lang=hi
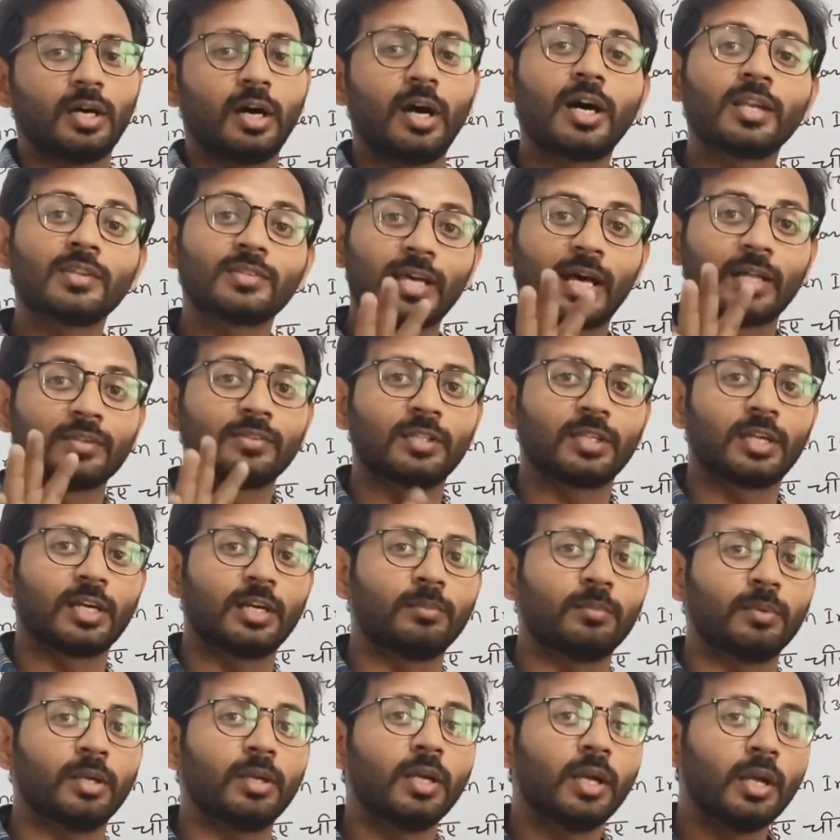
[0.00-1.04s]
हर सात
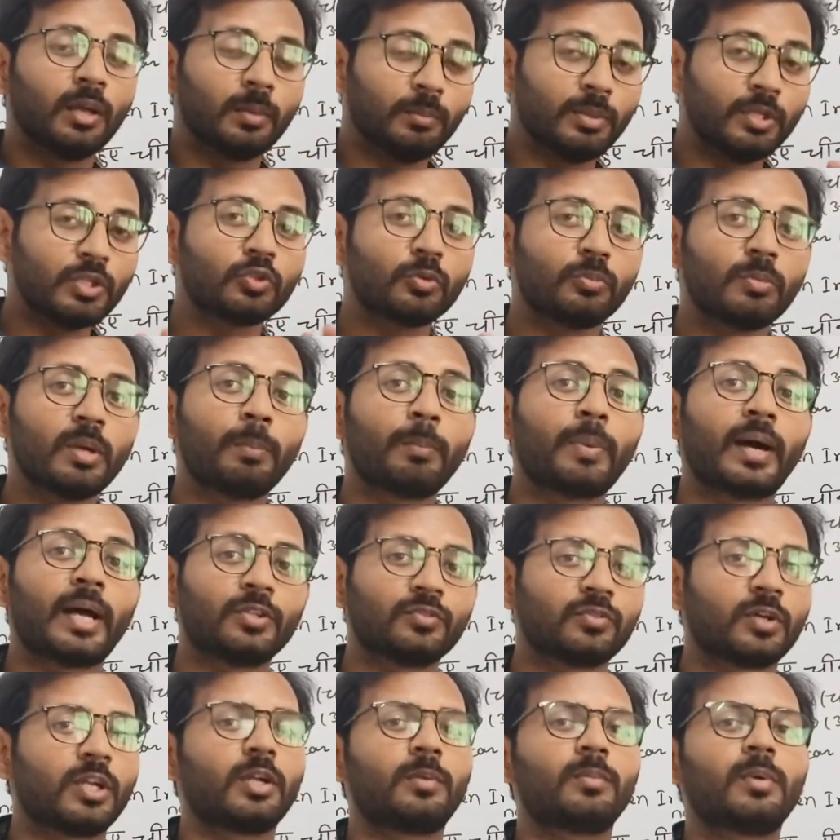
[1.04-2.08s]
सेकंड में विश्व में
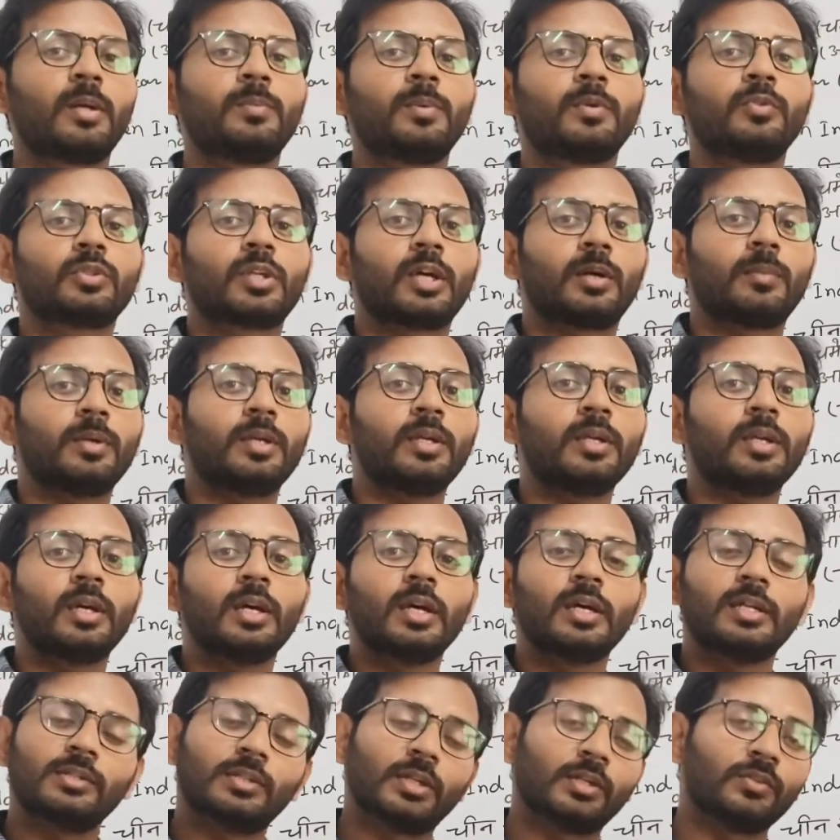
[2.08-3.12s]
पांचवा नंबर पे उसका भी
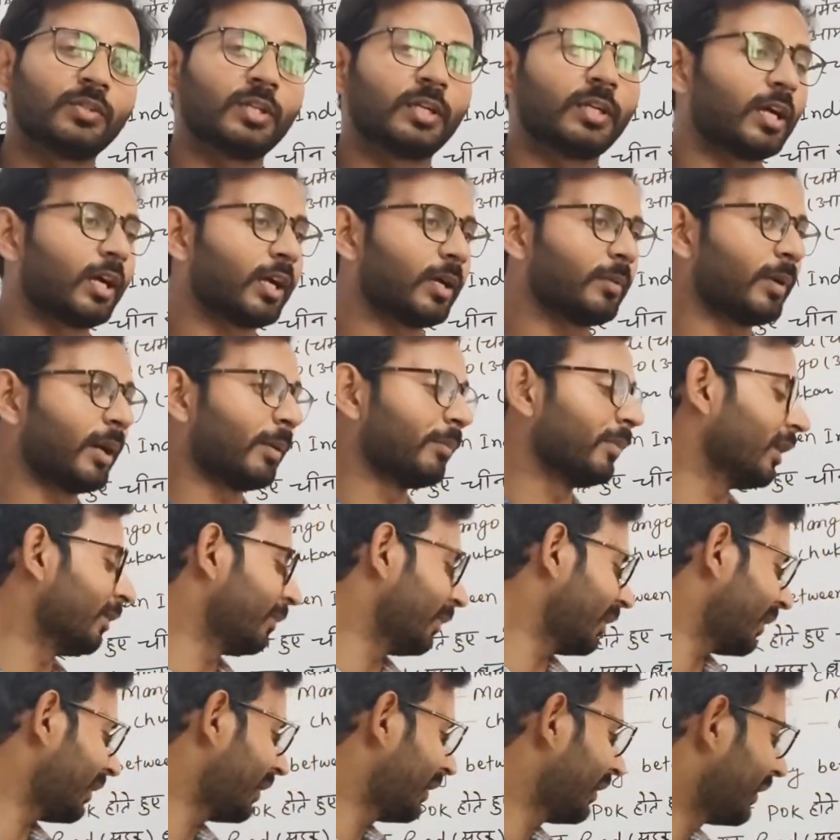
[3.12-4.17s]
जनसंख्या के मामले
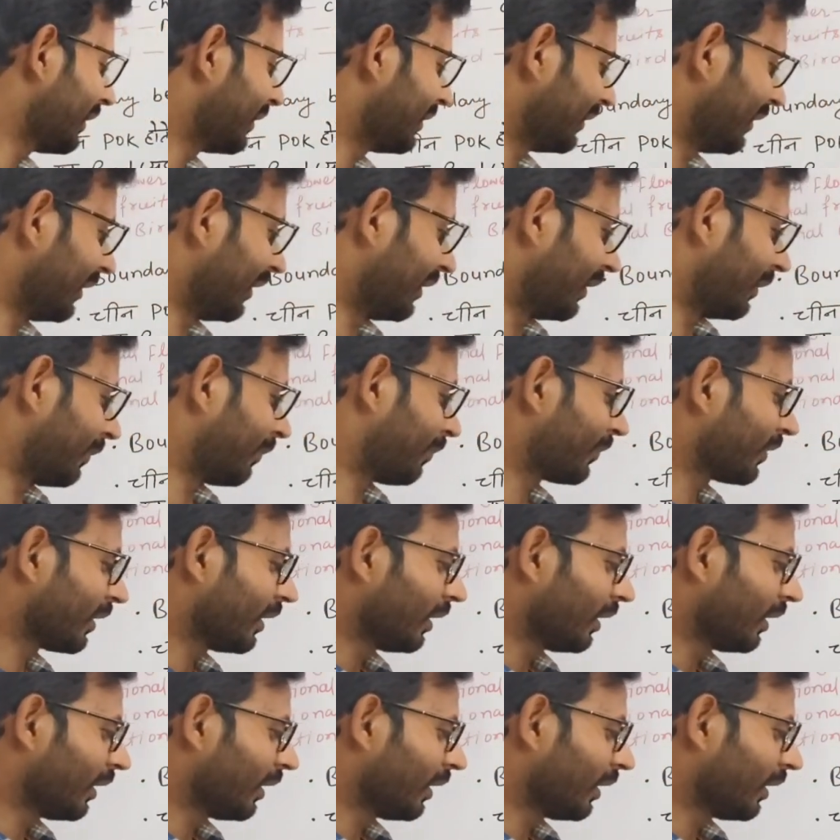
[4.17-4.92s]
में ये है